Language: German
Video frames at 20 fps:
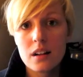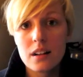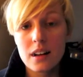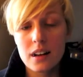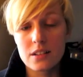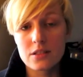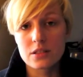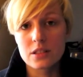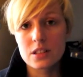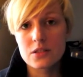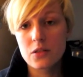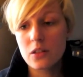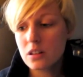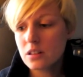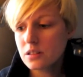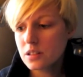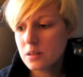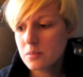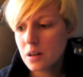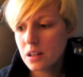Also das
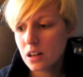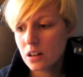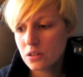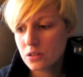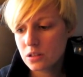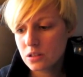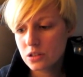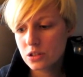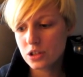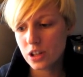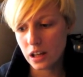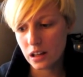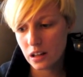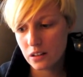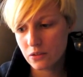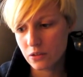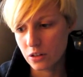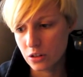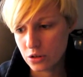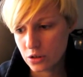Wochenthema lautet
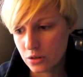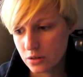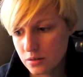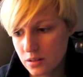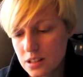Genderforschung.